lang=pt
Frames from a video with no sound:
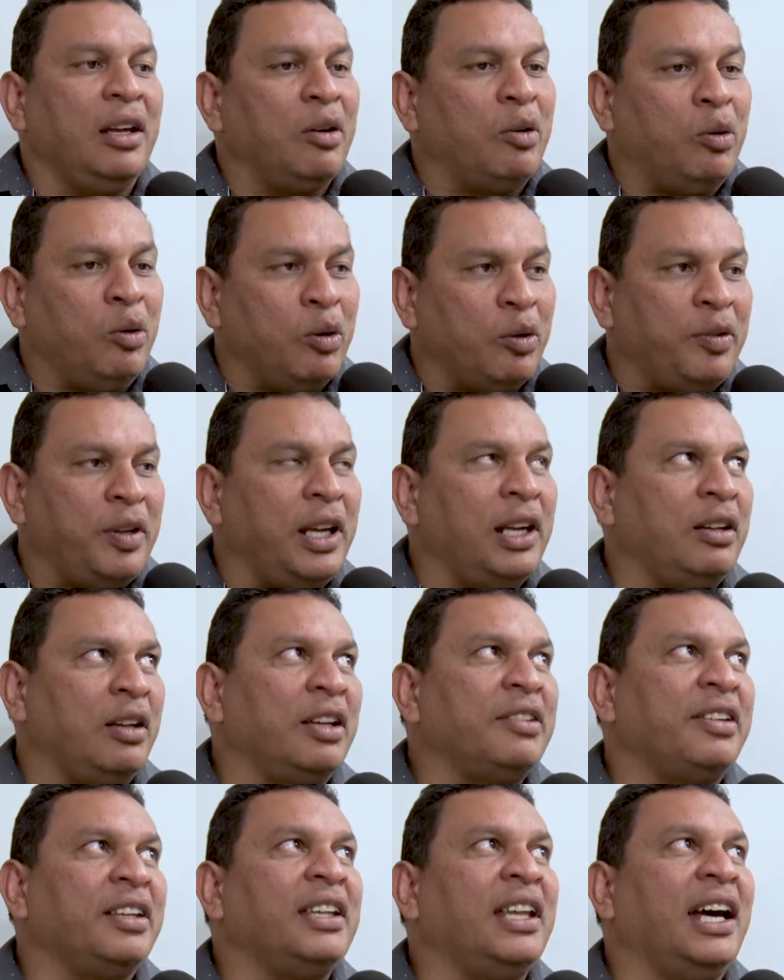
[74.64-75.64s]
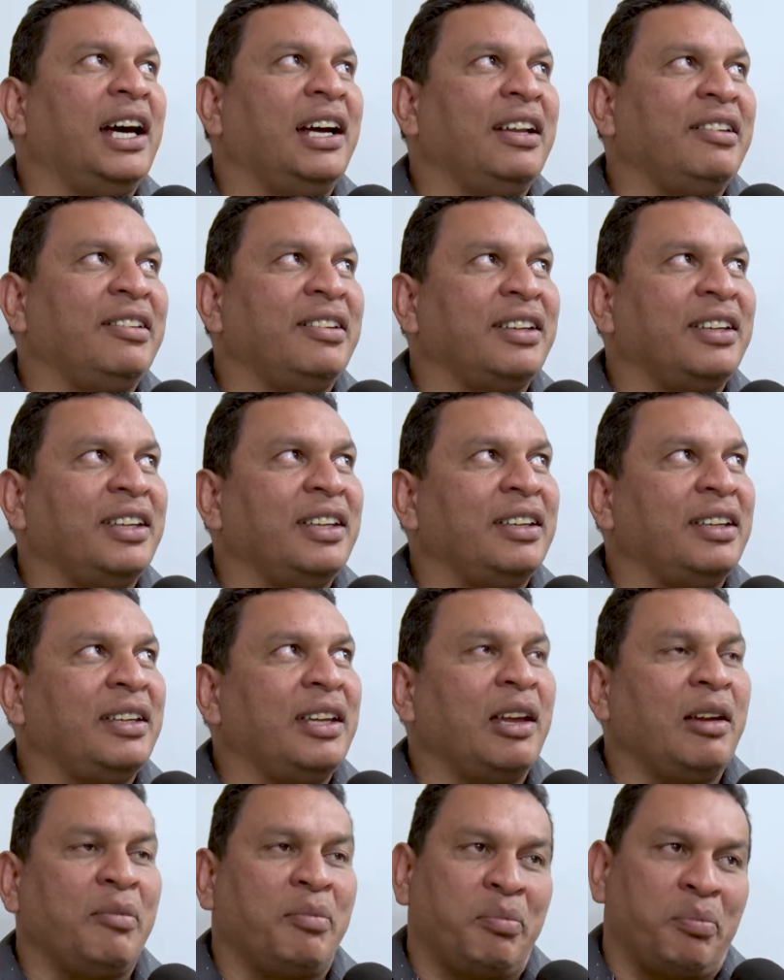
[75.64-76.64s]
Curveiro é uma cidade que
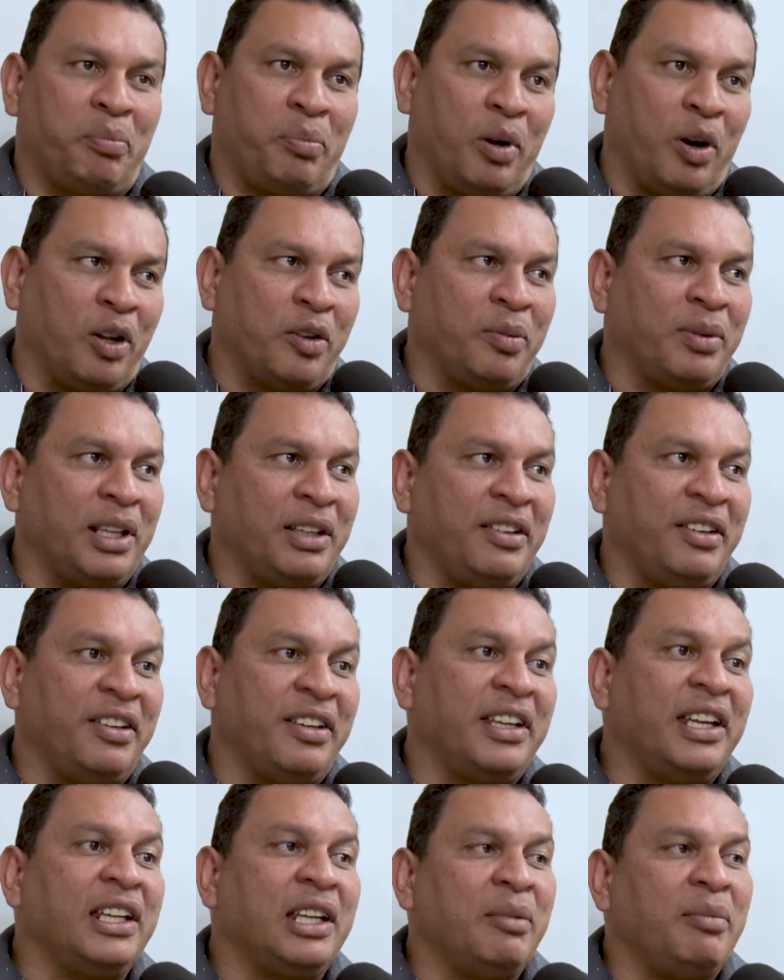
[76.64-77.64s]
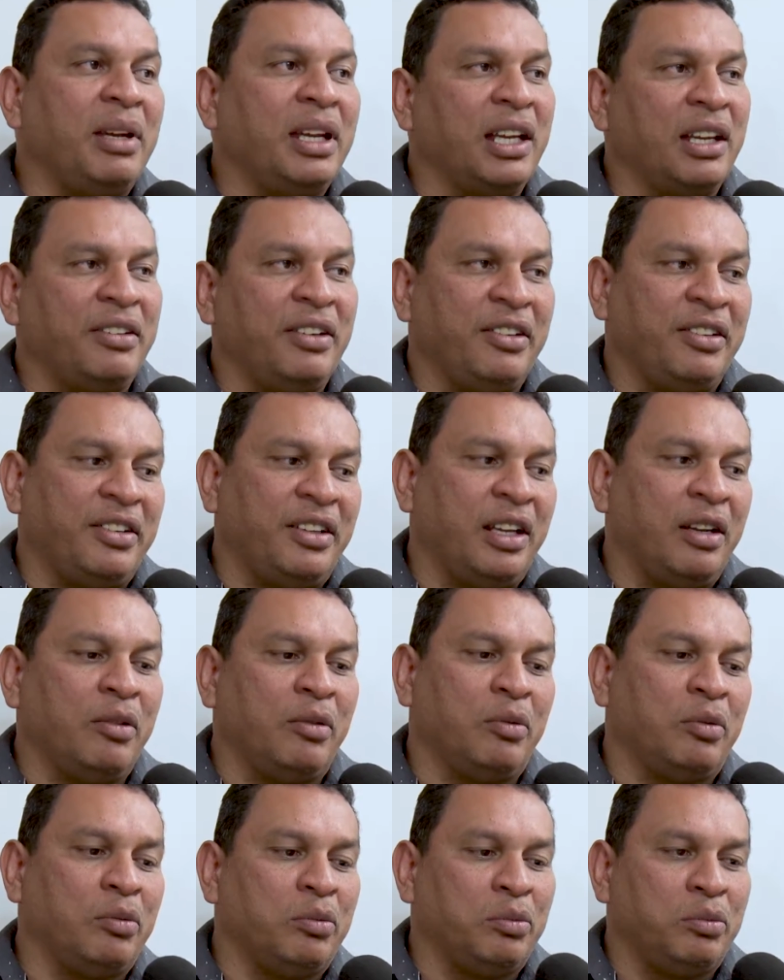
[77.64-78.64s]
é né, próximo da gente aqui também, que a gente tem
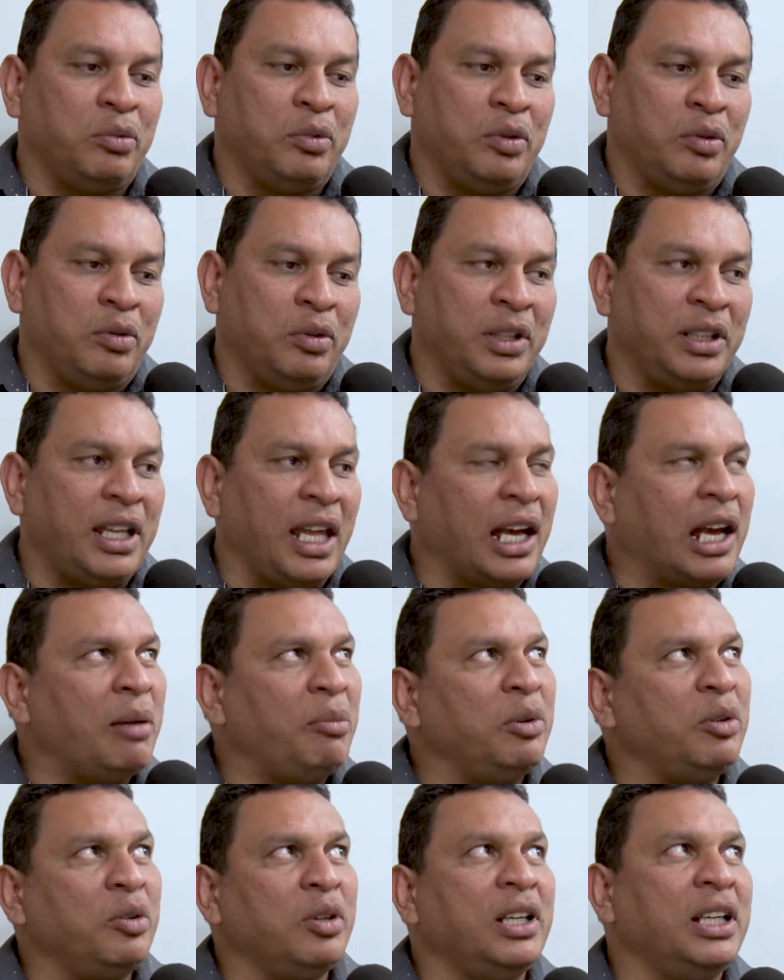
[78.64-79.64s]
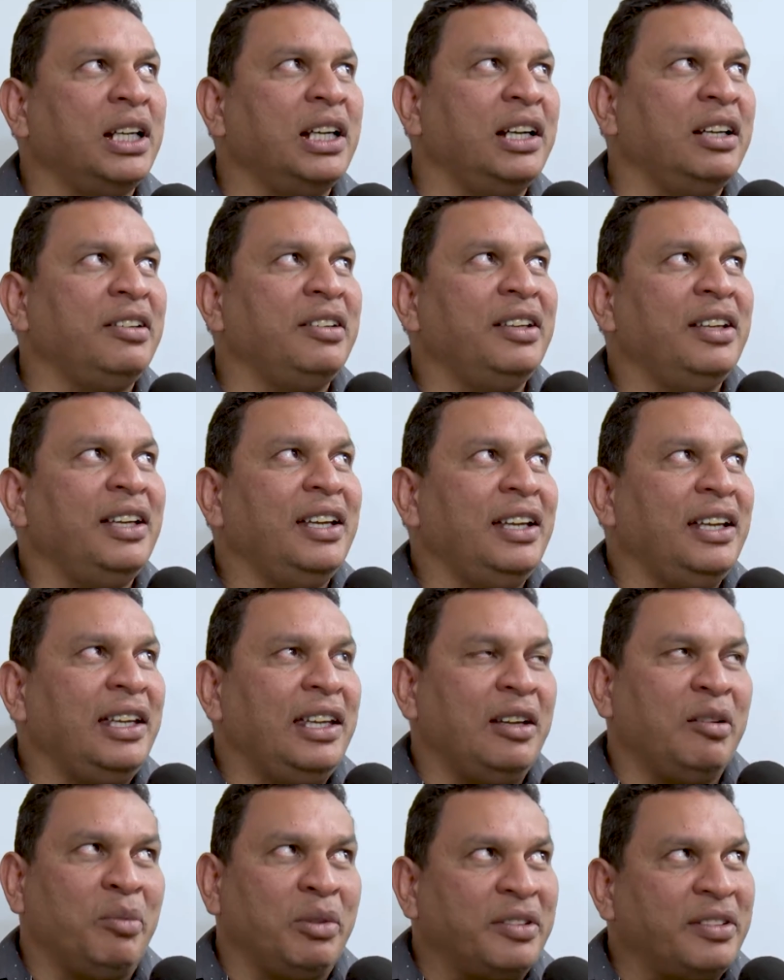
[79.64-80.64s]
um intercâmbio muito grande
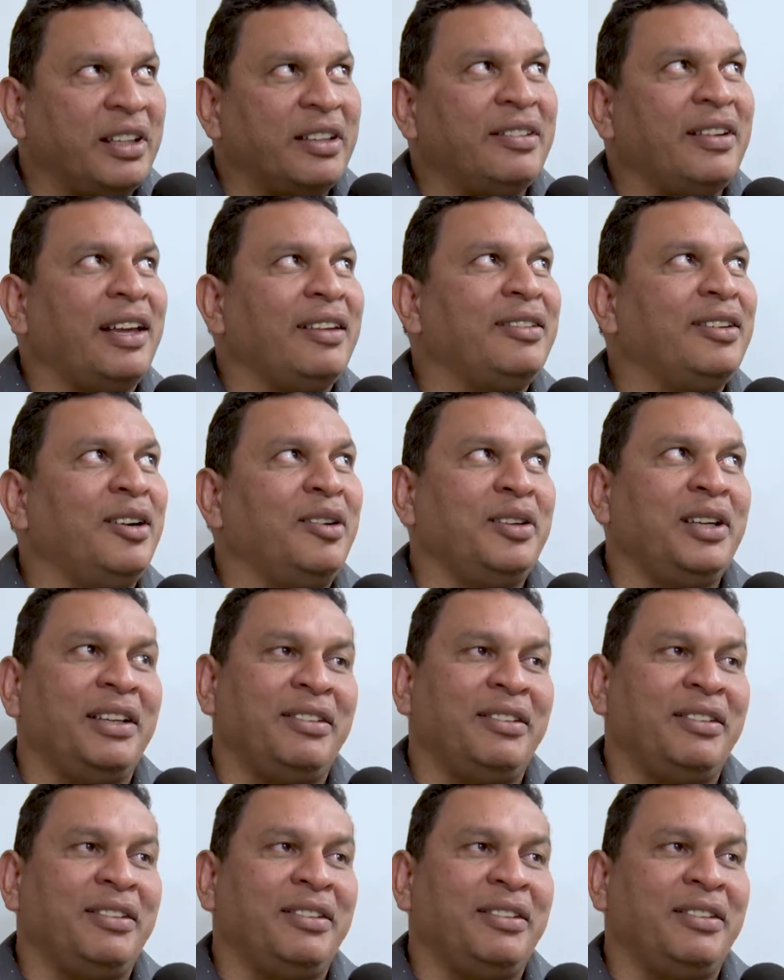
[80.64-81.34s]
e com muita satisfação.